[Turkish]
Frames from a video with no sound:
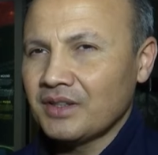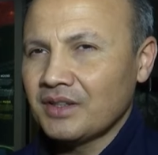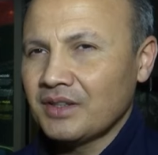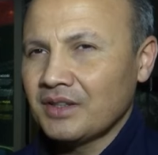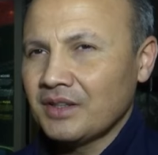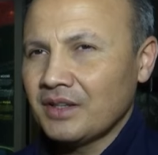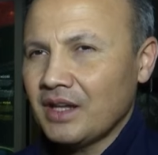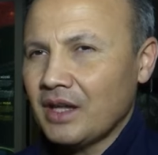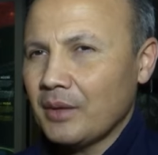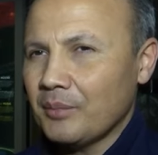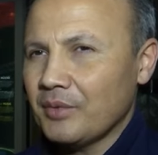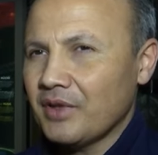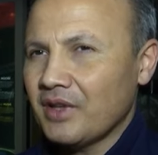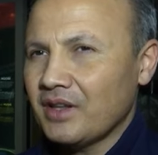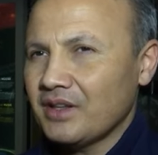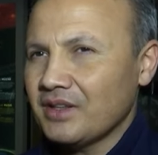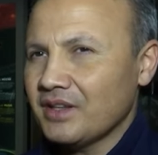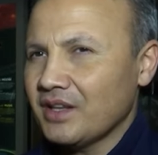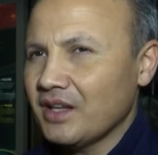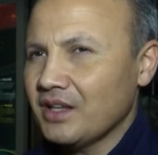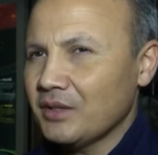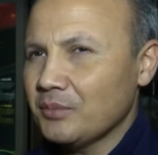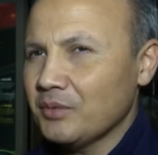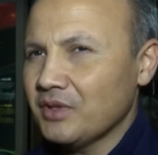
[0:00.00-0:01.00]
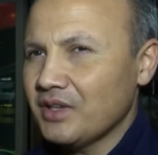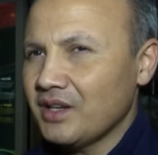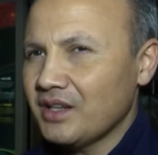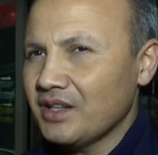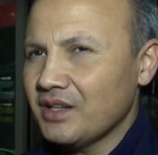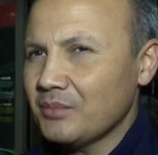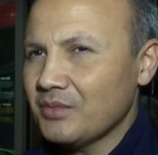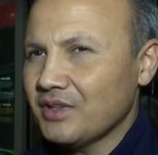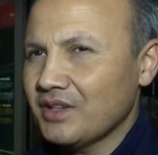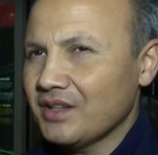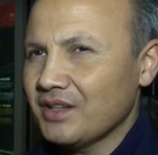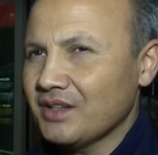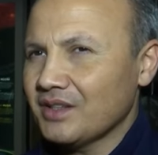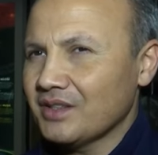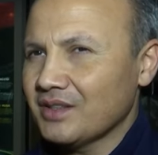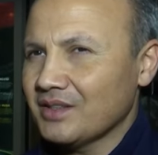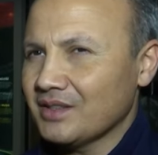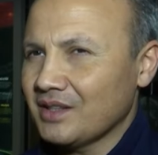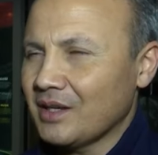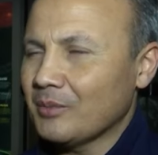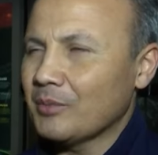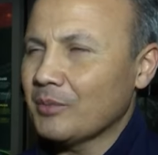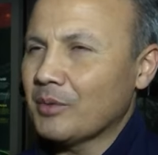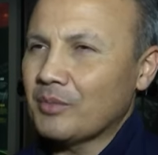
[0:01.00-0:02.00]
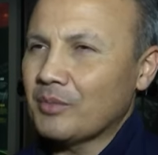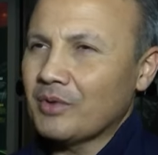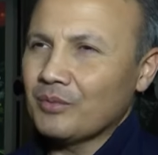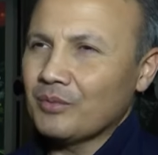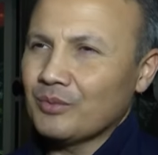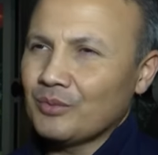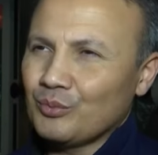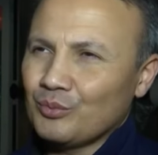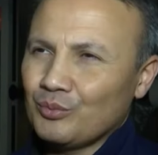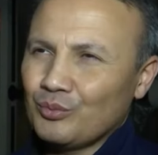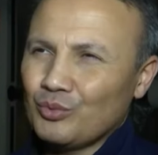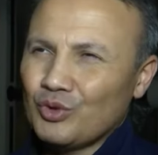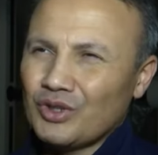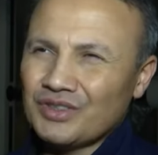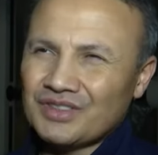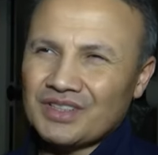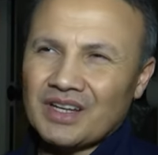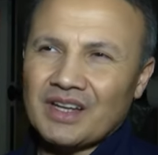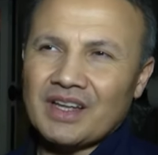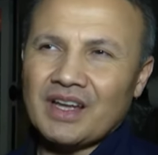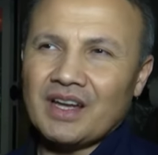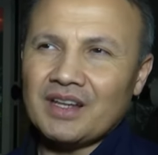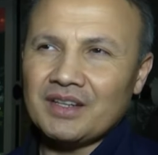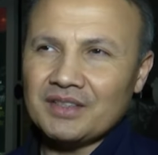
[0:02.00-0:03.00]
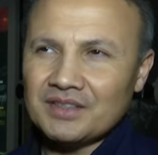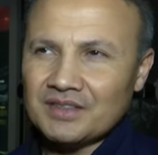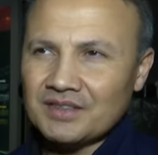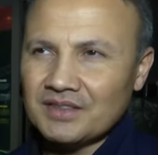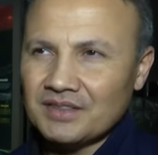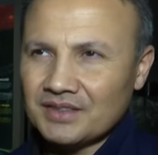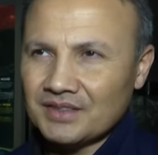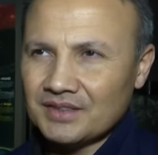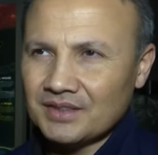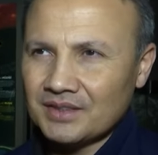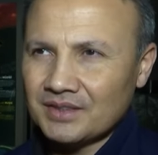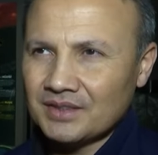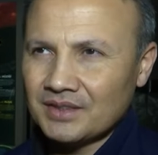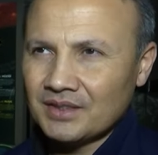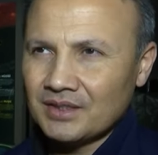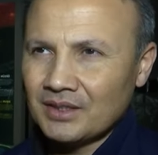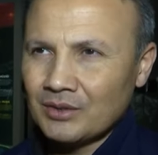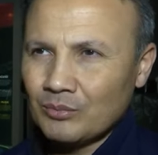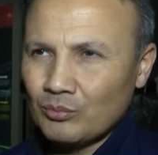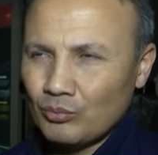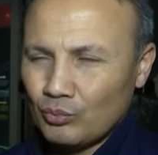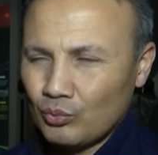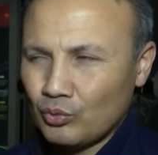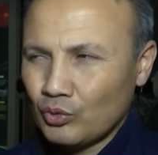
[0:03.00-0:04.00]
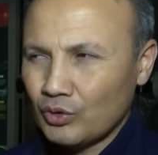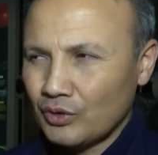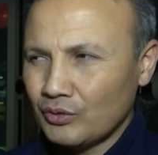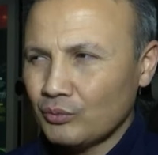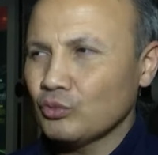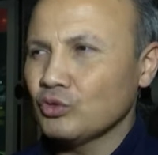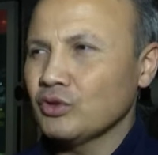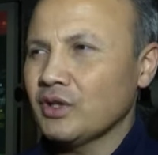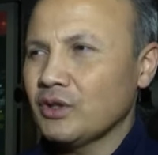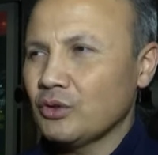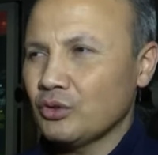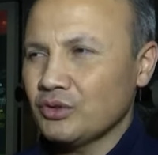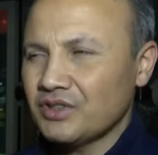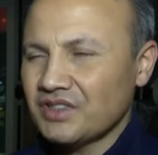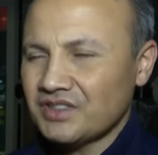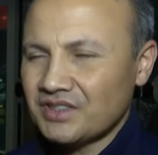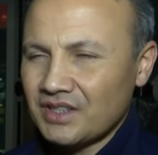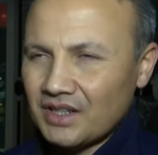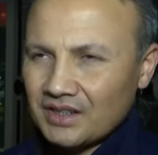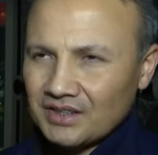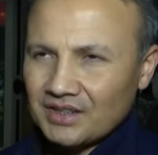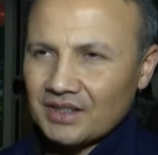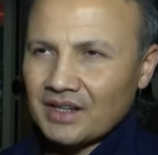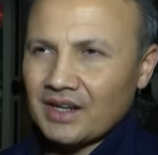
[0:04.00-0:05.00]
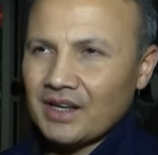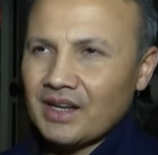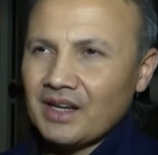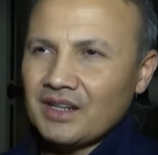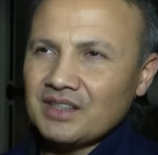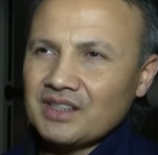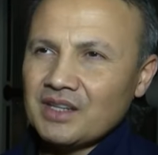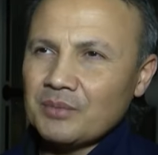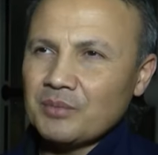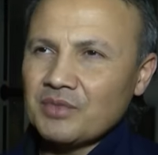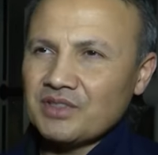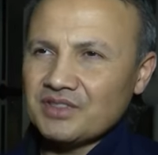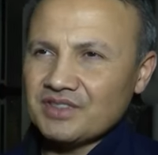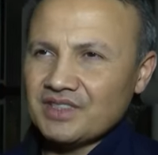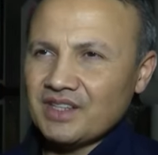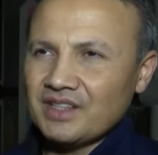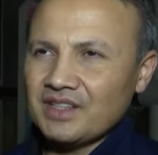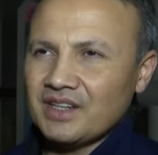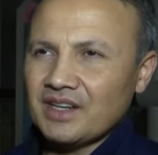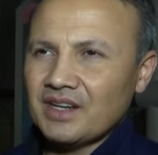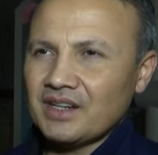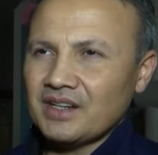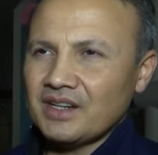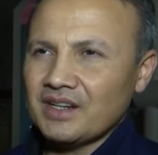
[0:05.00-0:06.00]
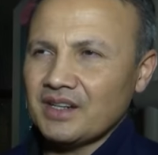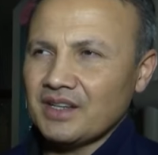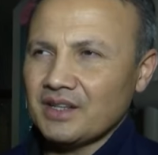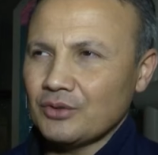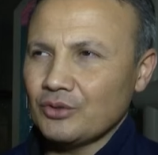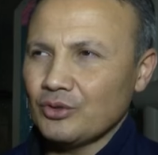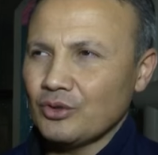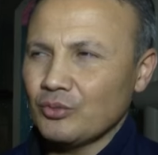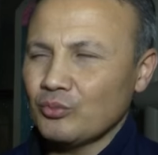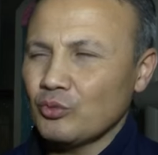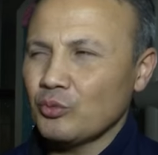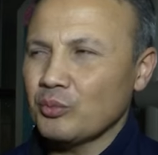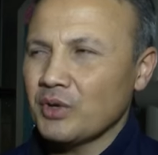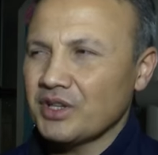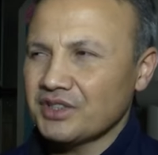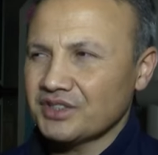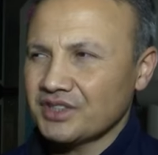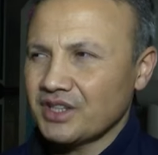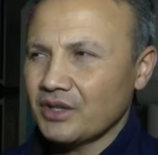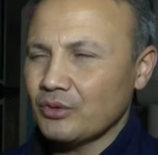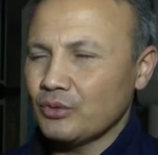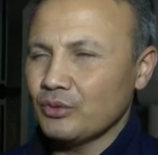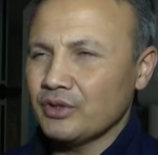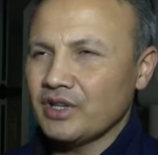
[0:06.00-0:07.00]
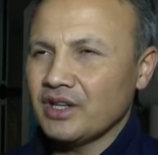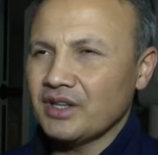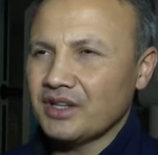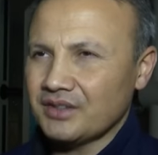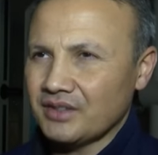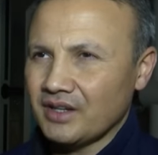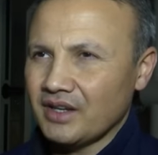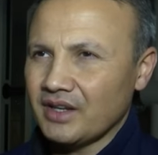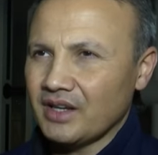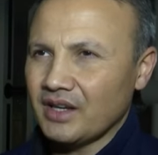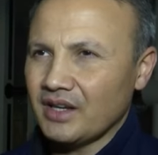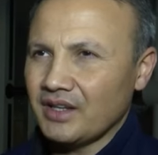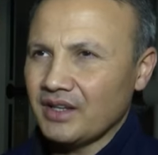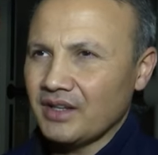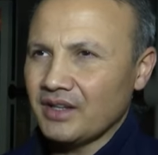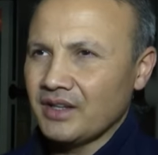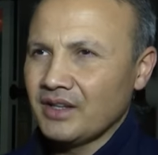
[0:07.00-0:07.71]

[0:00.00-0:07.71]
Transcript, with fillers: hep kendi kendime derdim ki tamam burası hayalin sınırı. Bundan ötesi artık hayal edemeyeceğin yerlere giriyor. Bu başka ülkelerin hayali.